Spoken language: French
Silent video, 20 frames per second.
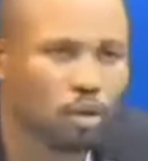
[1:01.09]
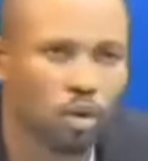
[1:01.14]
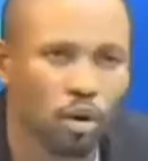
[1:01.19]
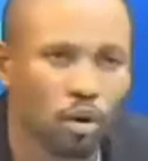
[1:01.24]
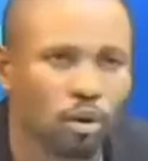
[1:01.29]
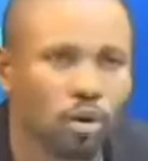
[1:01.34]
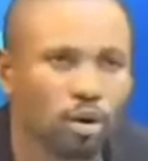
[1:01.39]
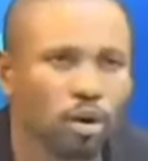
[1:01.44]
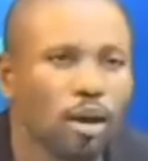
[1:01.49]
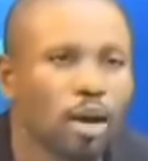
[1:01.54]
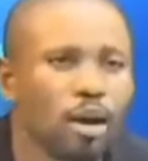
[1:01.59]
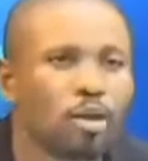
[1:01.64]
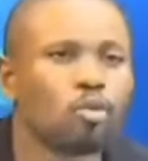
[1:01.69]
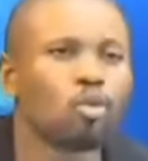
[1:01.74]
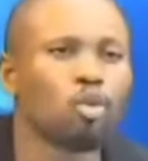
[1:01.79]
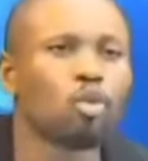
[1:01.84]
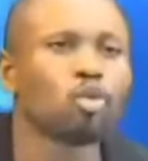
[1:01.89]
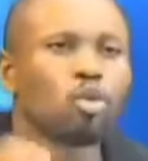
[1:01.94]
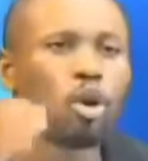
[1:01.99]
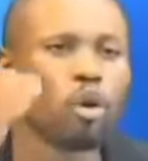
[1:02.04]
Non.
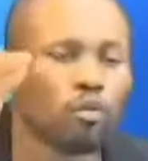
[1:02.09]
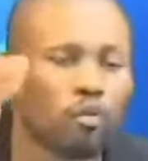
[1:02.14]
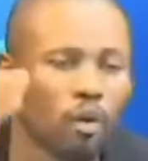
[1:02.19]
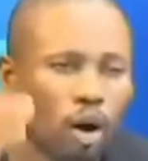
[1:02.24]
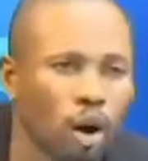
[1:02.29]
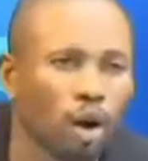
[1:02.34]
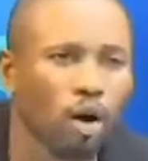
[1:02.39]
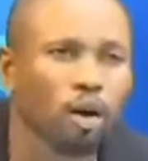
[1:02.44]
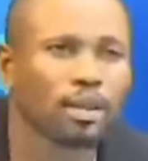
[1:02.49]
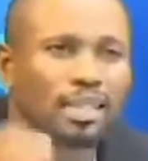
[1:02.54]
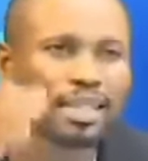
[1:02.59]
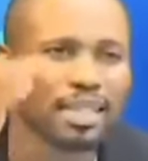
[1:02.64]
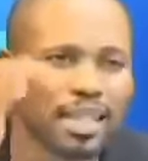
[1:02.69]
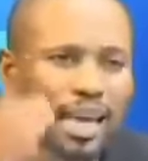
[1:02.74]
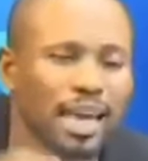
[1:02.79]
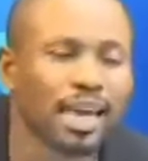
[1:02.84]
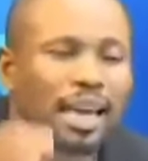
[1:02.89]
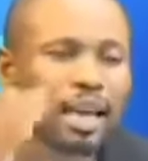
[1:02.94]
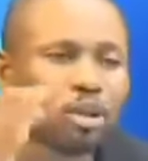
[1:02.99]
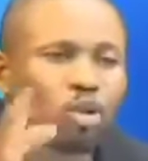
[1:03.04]
Nous devons
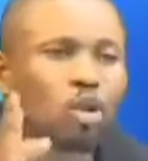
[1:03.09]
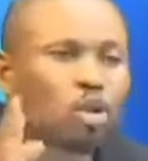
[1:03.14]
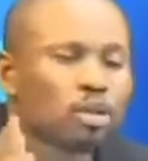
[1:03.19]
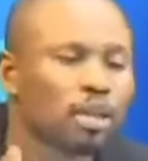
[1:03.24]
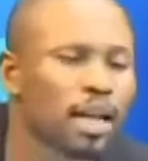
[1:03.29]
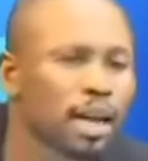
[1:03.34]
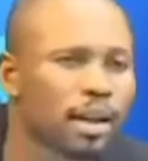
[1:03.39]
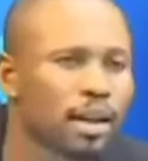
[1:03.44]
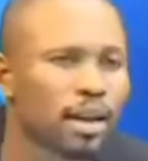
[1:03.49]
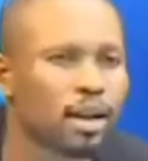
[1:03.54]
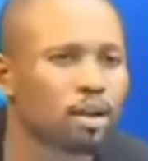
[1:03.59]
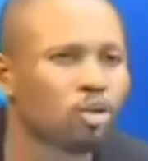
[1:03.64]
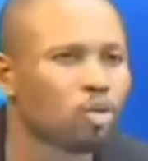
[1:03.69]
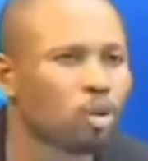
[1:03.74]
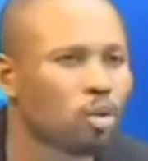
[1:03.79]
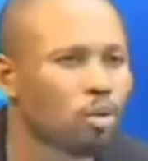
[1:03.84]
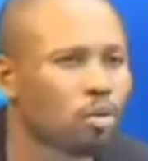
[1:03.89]
dire les choses telles qu'elles